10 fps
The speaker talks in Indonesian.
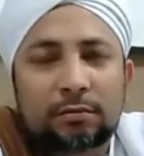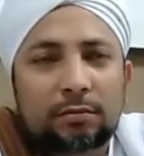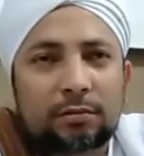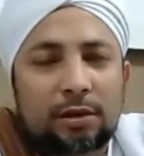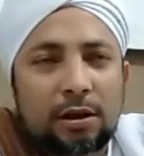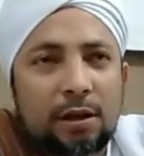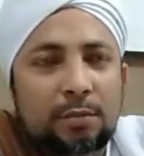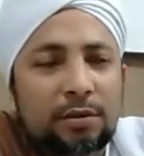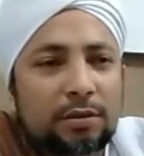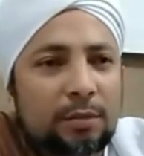dia
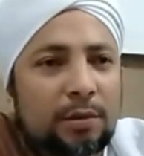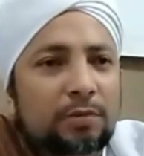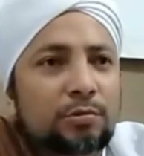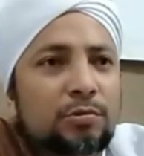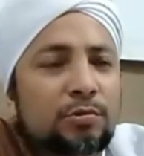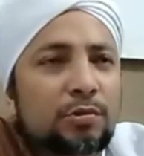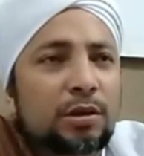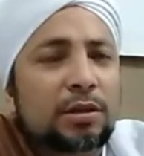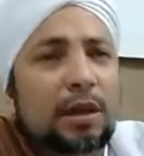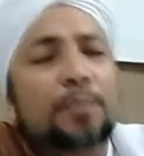ngabdi sama
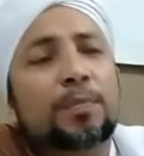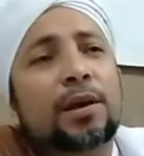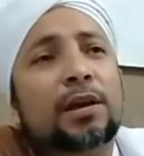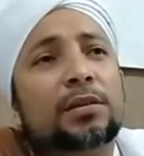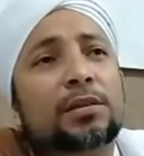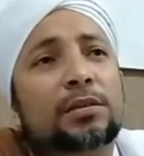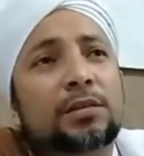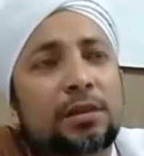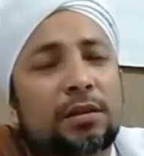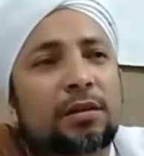cucunya sampai ke
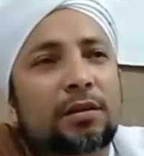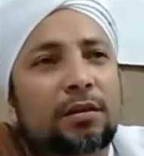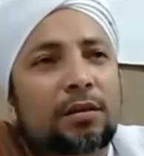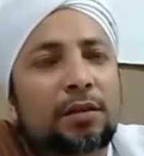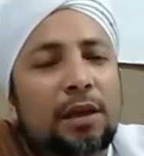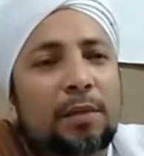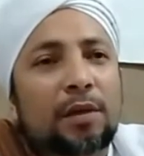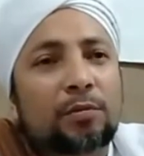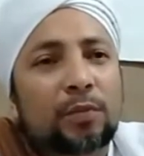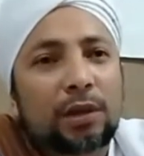cicit, dia
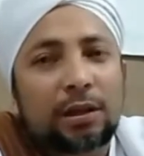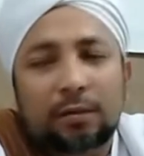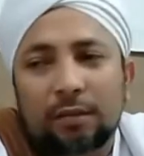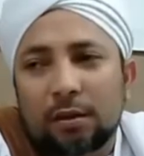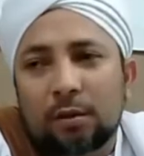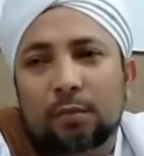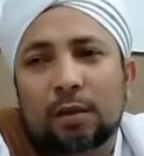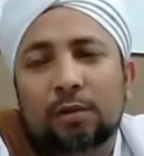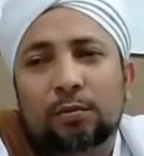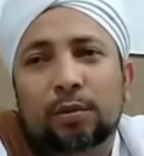baru mening
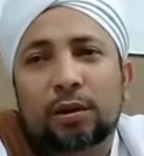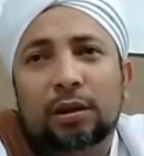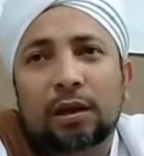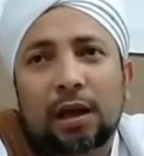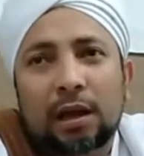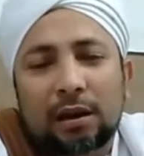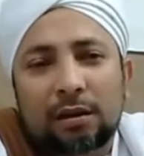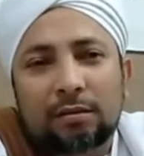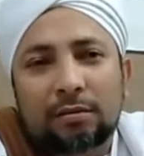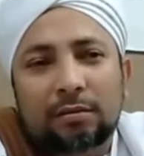baru
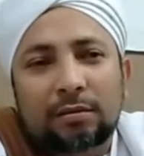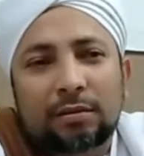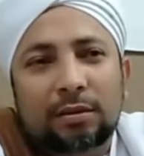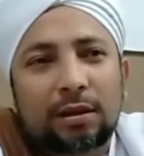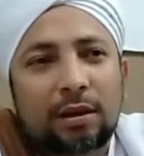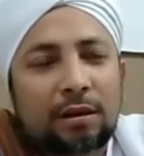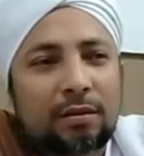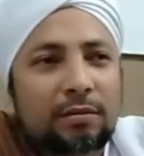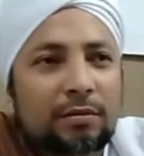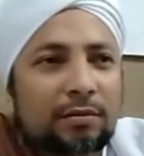meninggal. Ya.
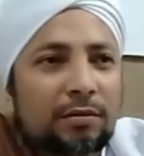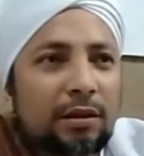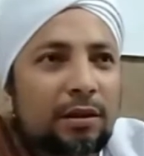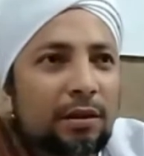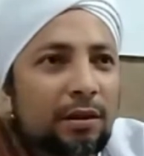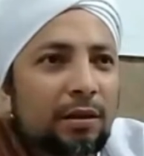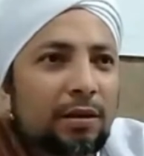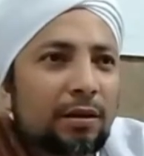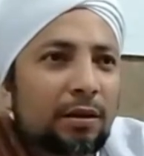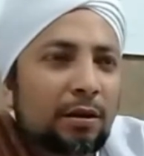Jadi
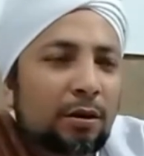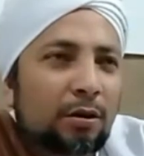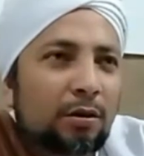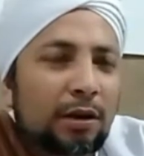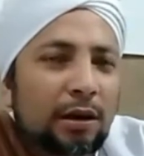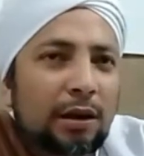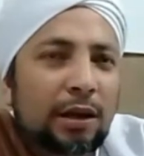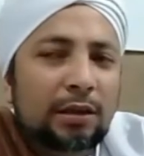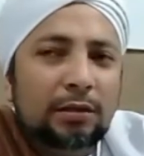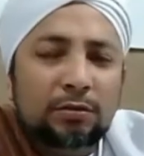orang
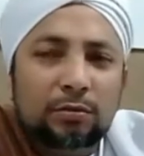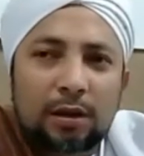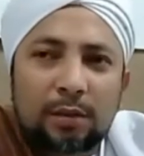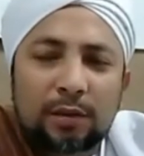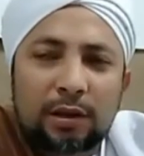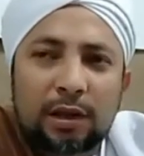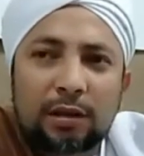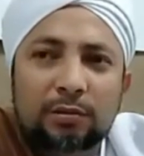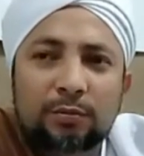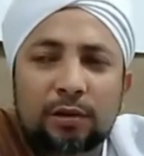lain sudah
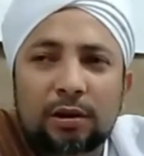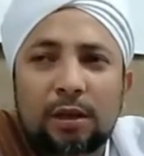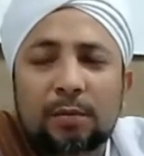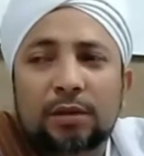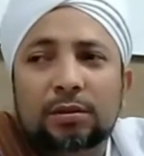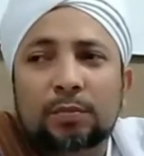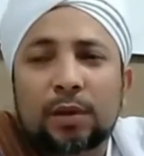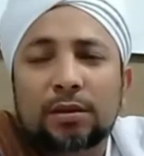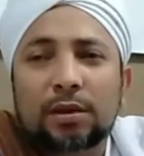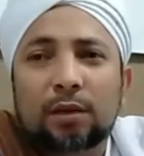meninggal semua, dia masih
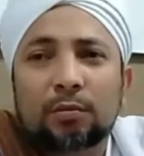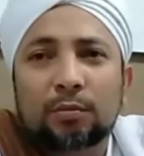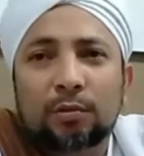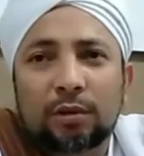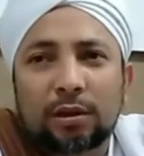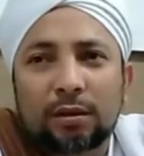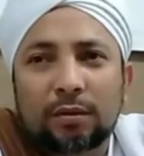panjang umurnya.